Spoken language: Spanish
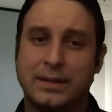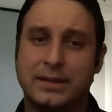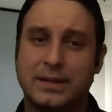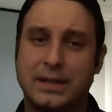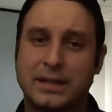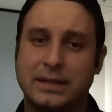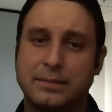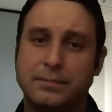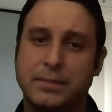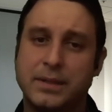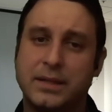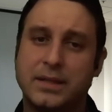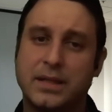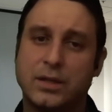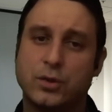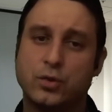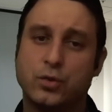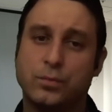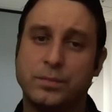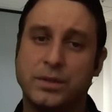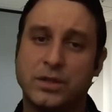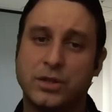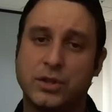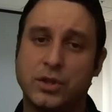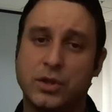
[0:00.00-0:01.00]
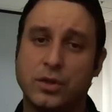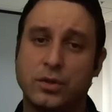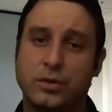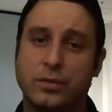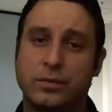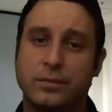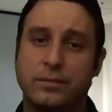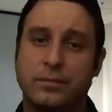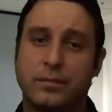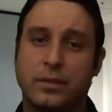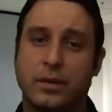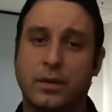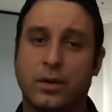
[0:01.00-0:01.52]
transmite
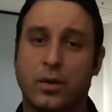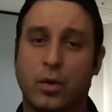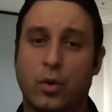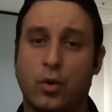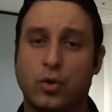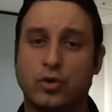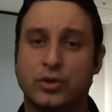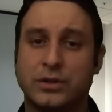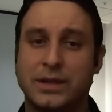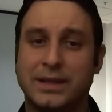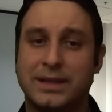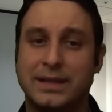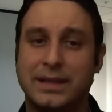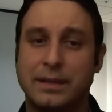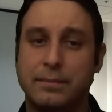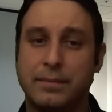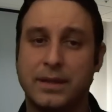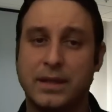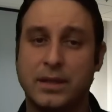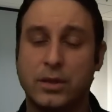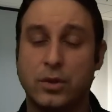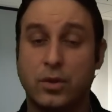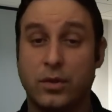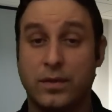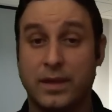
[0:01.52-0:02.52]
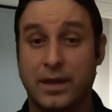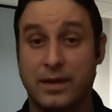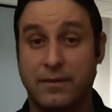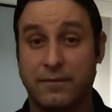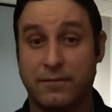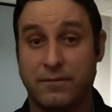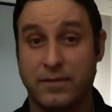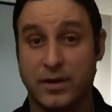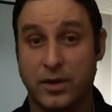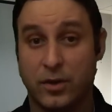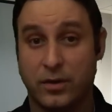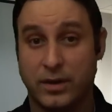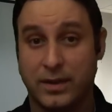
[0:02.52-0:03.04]
sumisión o sentimiento de
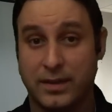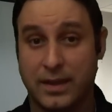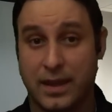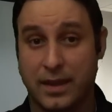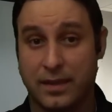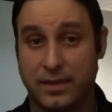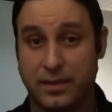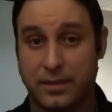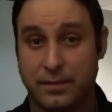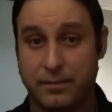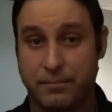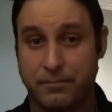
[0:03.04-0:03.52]
inferioridad.